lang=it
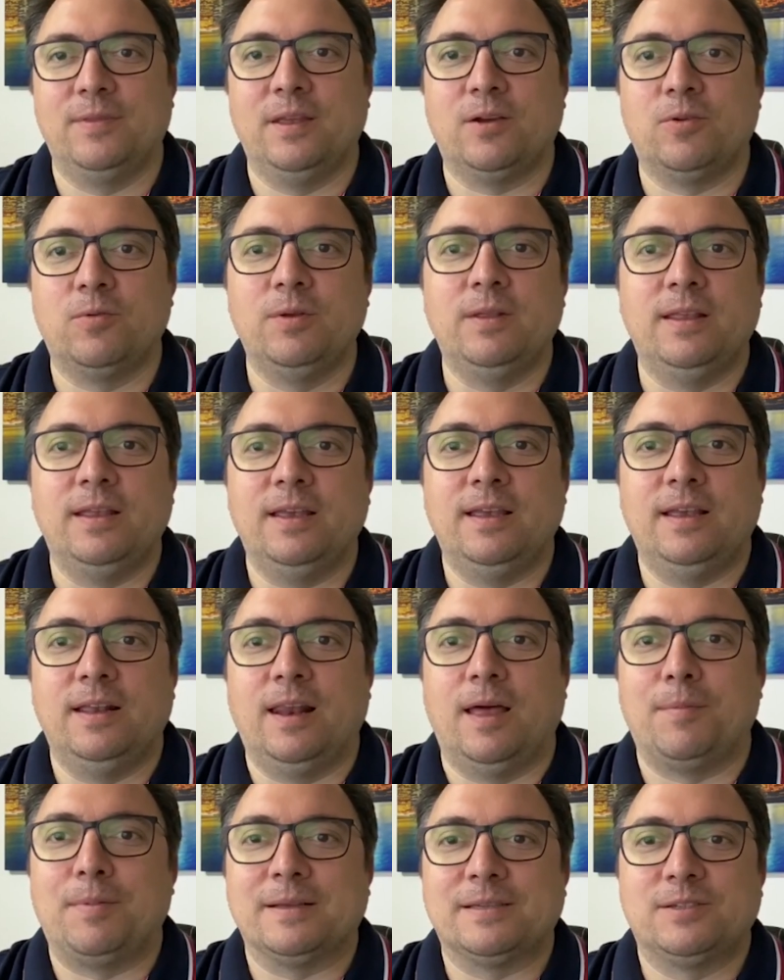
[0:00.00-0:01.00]
e quindi
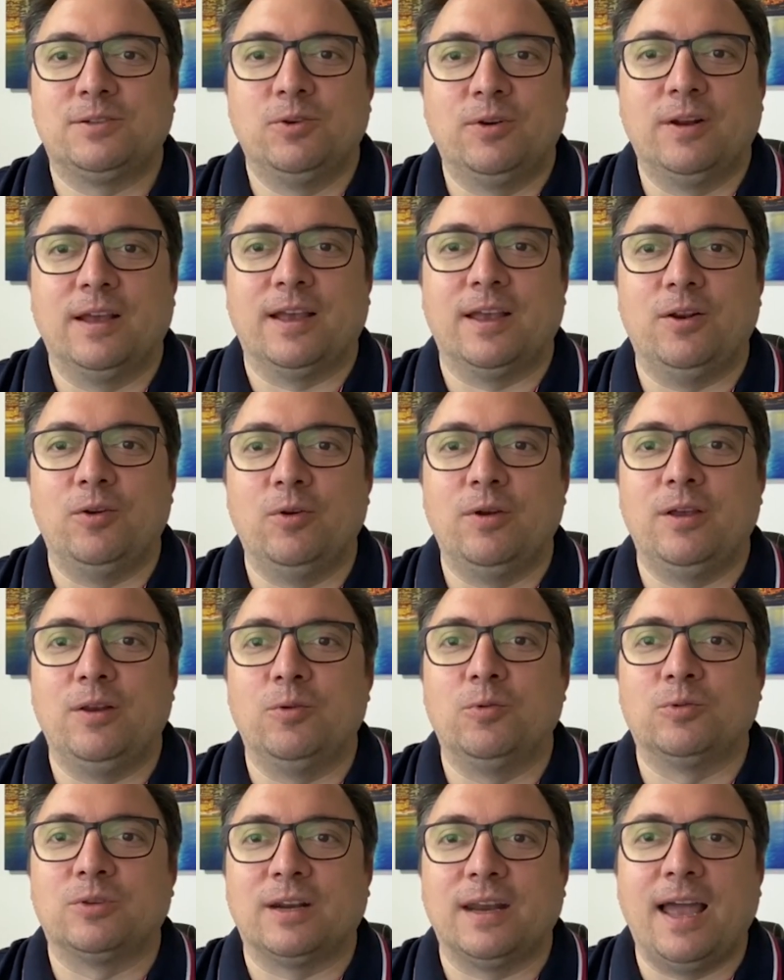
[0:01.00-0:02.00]
la passione che noi
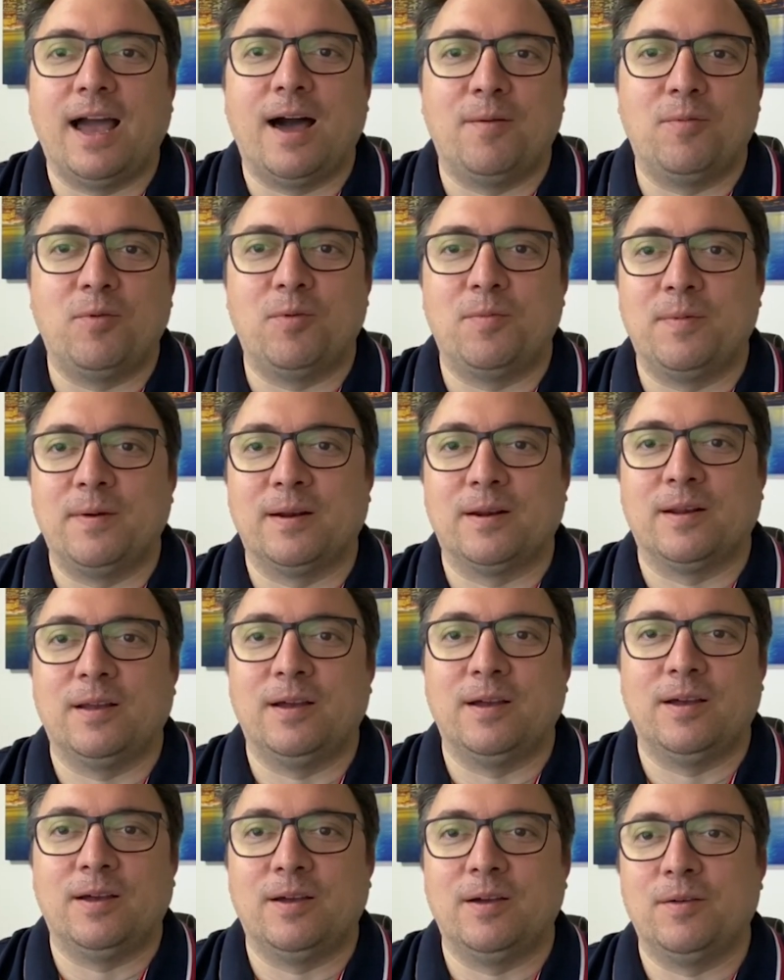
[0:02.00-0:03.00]
nutriamo
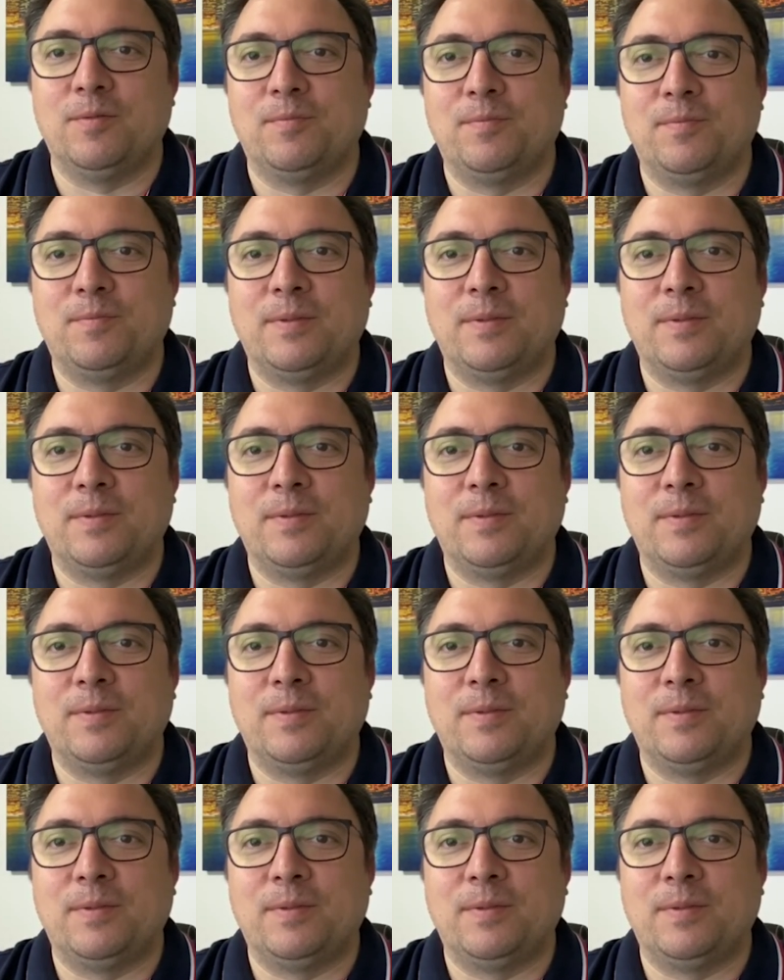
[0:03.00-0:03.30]
per,